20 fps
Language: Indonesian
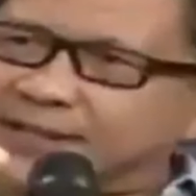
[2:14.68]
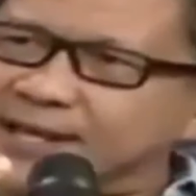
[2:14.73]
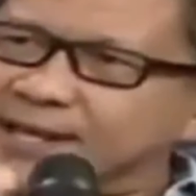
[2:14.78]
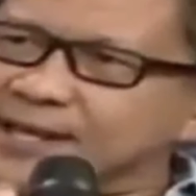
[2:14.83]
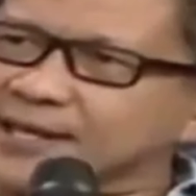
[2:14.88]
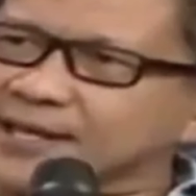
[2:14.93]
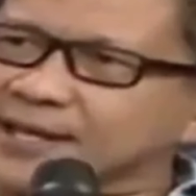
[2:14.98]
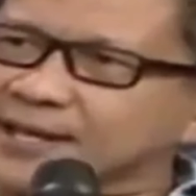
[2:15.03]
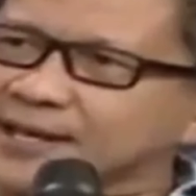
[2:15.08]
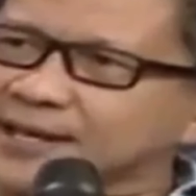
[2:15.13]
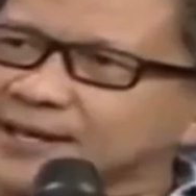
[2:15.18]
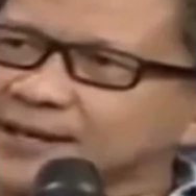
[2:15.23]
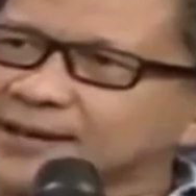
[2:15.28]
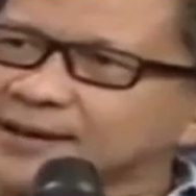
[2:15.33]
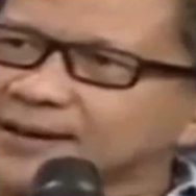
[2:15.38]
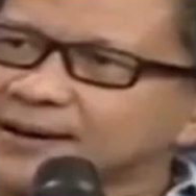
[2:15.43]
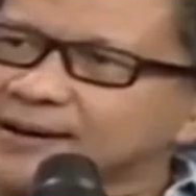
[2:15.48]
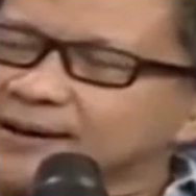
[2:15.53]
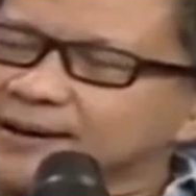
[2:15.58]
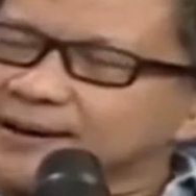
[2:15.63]
tinggi,
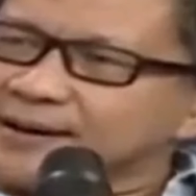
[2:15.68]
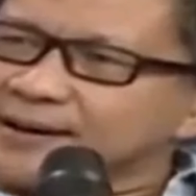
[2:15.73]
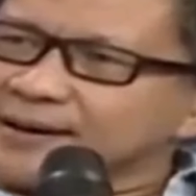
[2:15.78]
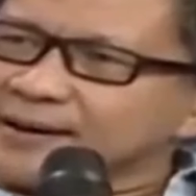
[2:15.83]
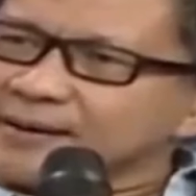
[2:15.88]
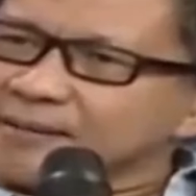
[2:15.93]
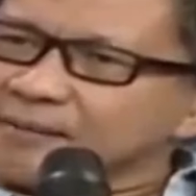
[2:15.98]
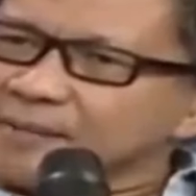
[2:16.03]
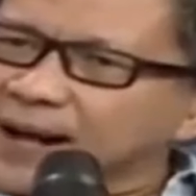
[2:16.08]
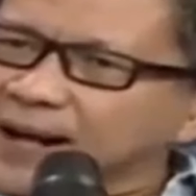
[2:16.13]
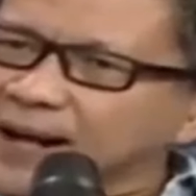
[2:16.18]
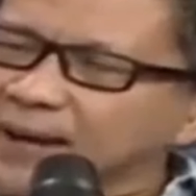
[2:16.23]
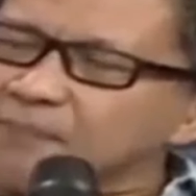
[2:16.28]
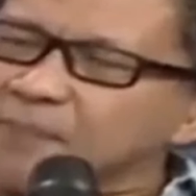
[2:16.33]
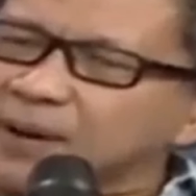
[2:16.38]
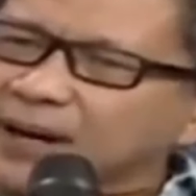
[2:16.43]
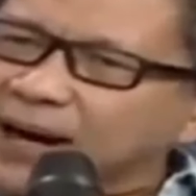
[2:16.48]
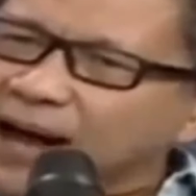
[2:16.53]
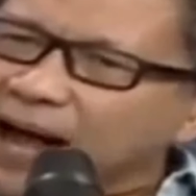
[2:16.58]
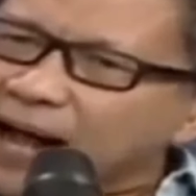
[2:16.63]
maka
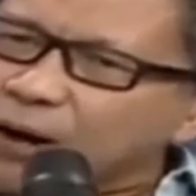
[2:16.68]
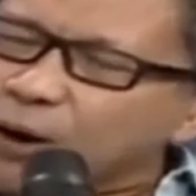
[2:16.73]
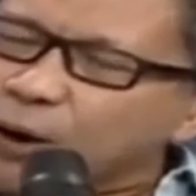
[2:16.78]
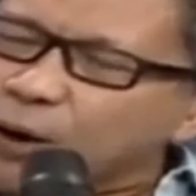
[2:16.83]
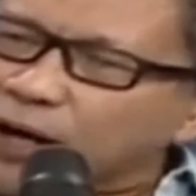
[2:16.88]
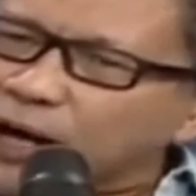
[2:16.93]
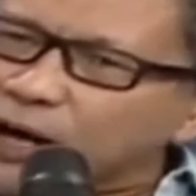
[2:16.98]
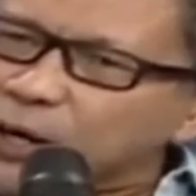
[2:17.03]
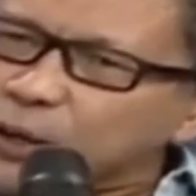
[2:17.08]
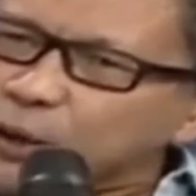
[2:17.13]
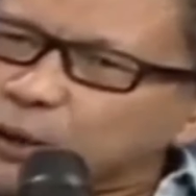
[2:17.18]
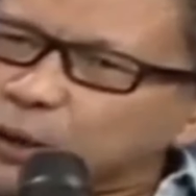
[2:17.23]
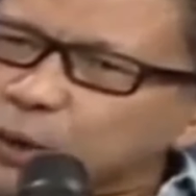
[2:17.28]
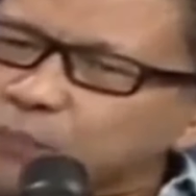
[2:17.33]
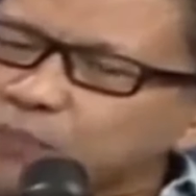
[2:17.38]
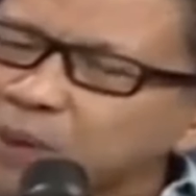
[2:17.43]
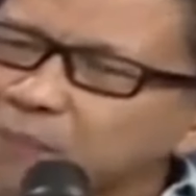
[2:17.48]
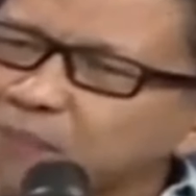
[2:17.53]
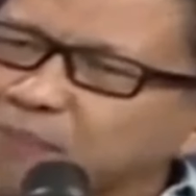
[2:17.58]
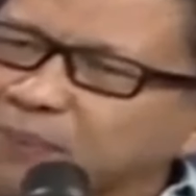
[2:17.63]
berhak orang
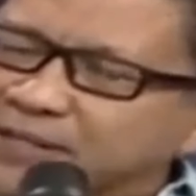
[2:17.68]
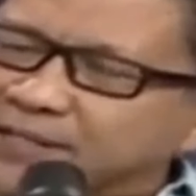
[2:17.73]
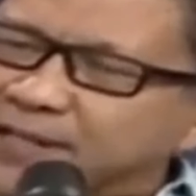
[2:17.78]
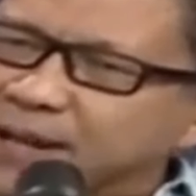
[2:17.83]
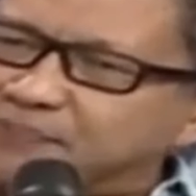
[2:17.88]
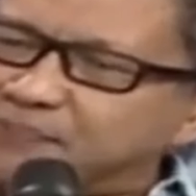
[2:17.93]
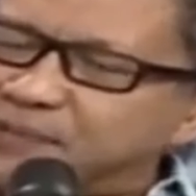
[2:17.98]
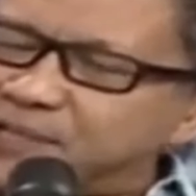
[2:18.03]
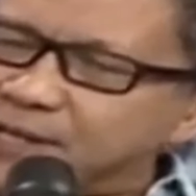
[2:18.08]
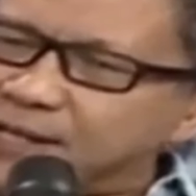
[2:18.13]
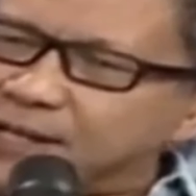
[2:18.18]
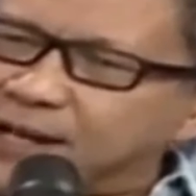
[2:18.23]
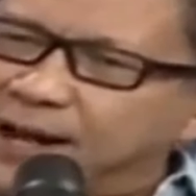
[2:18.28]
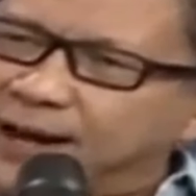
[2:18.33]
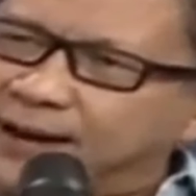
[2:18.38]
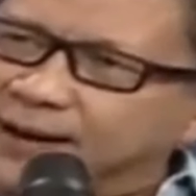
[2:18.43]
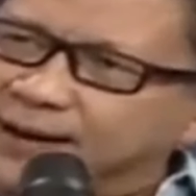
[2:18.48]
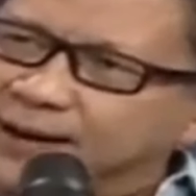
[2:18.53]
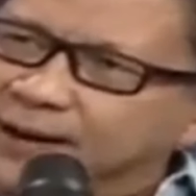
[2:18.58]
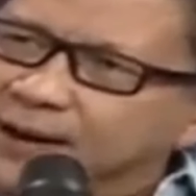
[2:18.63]
untuk
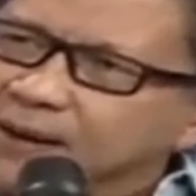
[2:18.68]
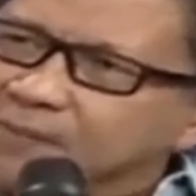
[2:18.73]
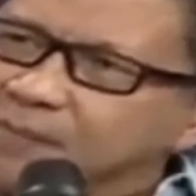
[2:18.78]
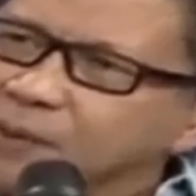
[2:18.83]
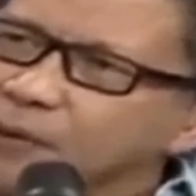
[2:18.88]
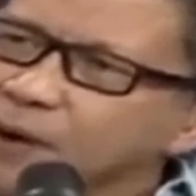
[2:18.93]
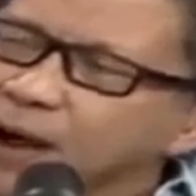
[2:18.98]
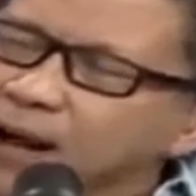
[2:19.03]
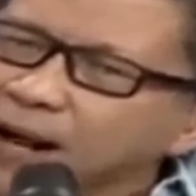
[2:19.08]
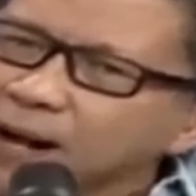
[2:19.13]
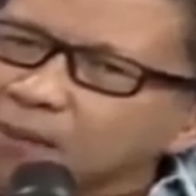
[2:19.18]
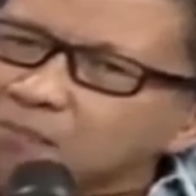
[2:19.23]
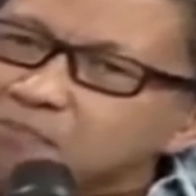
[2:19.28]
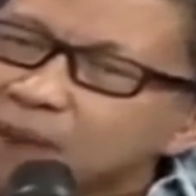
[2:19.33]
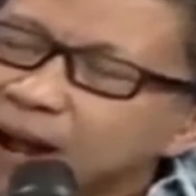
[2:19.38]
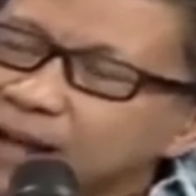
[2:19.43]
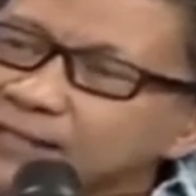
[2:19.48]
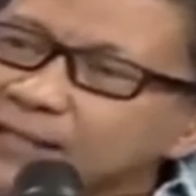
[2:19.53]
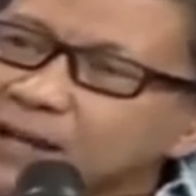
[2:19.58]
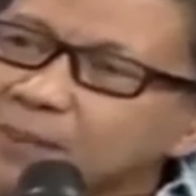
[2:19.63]
mempersepsikan bahwa akan
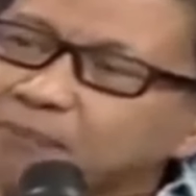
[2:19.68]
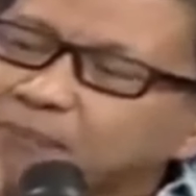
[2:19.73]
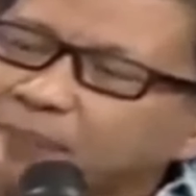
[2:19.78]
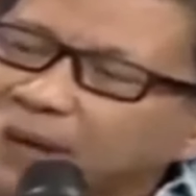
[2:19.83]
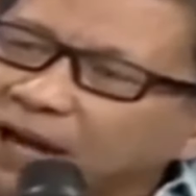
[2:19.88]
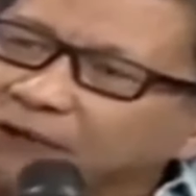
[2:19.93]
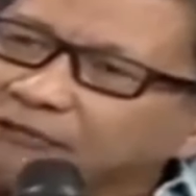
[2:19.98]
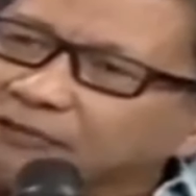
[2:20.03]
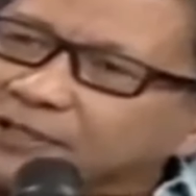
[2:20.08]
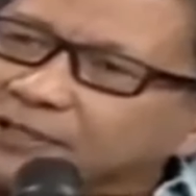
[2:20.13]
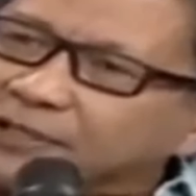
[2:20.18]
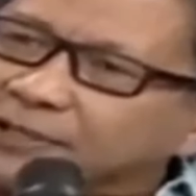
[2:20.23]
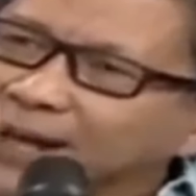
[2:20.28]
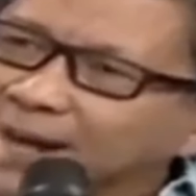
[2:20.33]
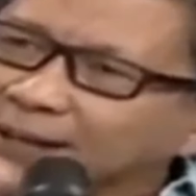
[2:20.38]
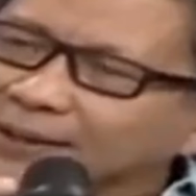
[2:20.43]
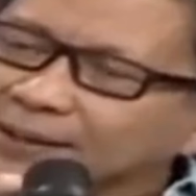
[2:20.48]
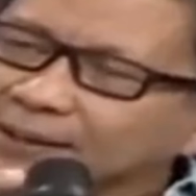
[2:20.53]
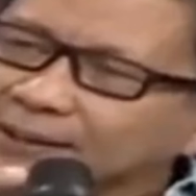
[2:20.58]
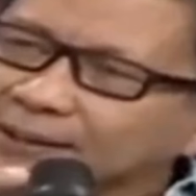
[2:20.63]
banyak private
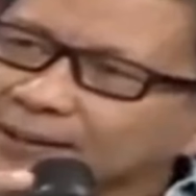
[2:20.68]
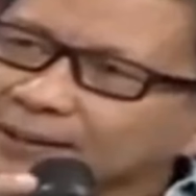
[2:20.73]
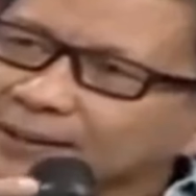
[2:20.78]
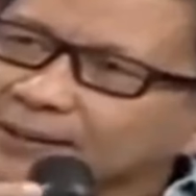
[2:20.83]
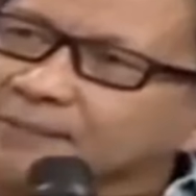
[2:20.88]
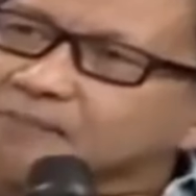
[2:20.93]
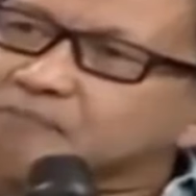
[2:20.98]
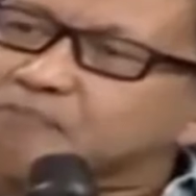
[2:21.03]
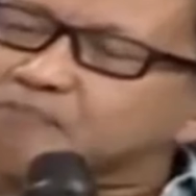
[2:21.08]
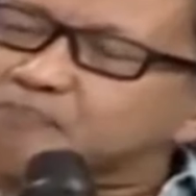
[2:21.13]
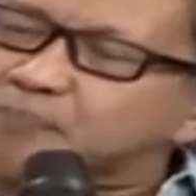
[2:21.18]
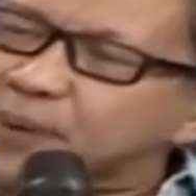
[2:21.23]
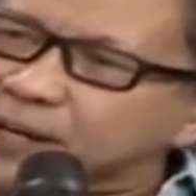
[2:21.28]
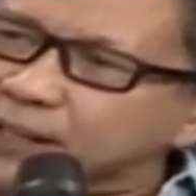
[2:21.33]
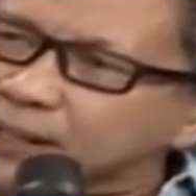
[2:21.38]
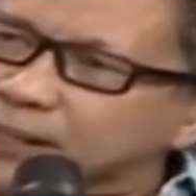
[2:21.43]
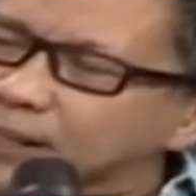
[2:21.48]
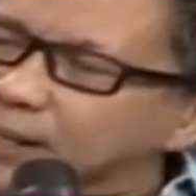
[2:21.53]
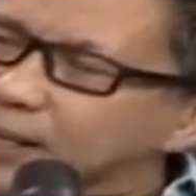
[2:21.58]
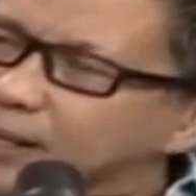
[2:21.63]
jet
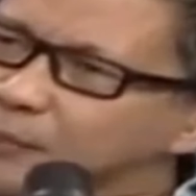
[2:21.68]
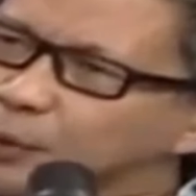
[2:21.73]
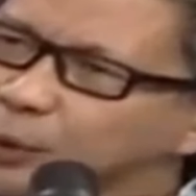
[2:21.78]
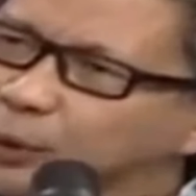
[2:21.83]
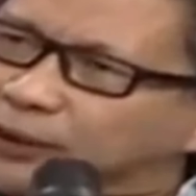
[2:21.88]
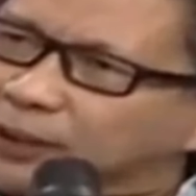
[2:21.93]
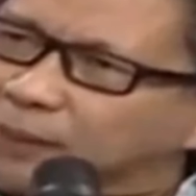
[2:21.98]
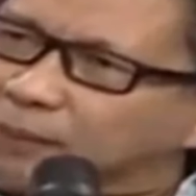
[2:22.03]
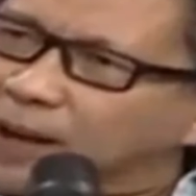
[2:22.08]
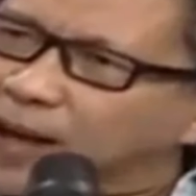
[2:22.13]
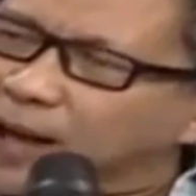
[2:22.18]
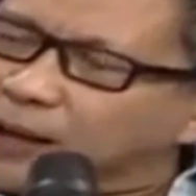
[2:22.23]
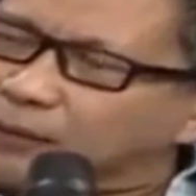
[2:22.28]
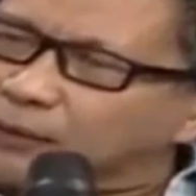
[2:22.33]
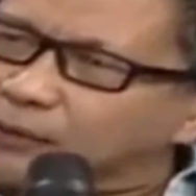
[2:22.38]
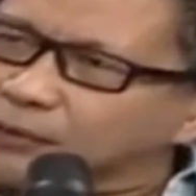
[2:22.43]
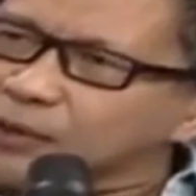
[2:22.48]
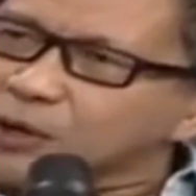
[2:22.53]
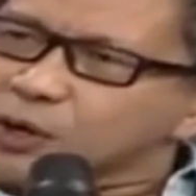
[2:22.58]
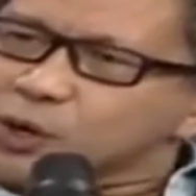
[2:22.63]
pergi ke ibu kota
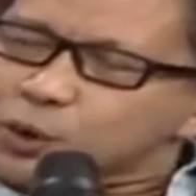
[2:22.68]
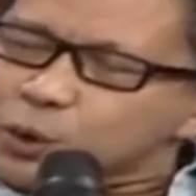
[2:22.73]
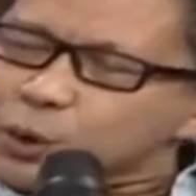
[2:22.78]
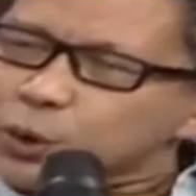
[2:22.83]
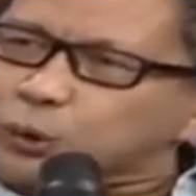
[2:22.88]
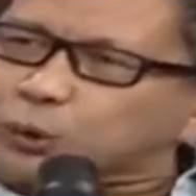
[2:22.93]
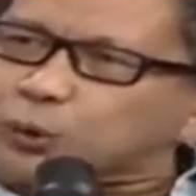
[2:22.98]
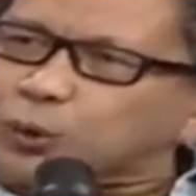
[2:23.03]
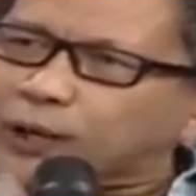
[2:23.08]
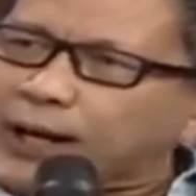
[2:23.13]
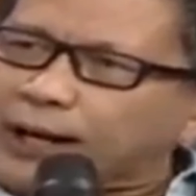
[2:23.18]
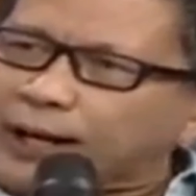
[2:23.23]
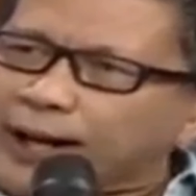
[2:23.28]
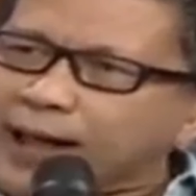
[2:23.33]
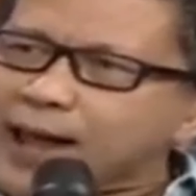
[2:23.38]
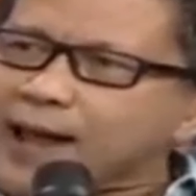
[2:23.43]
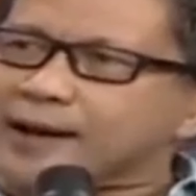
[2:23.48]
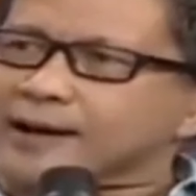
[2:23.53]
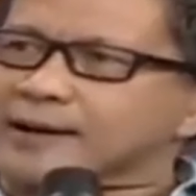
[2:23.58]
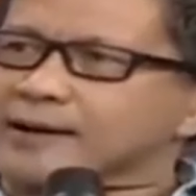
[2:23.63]
baru untuk
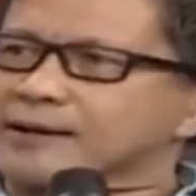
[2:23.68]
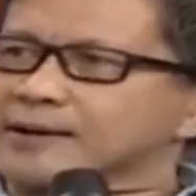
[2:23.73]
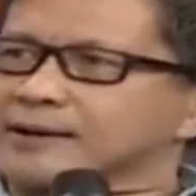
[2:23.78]
KKN.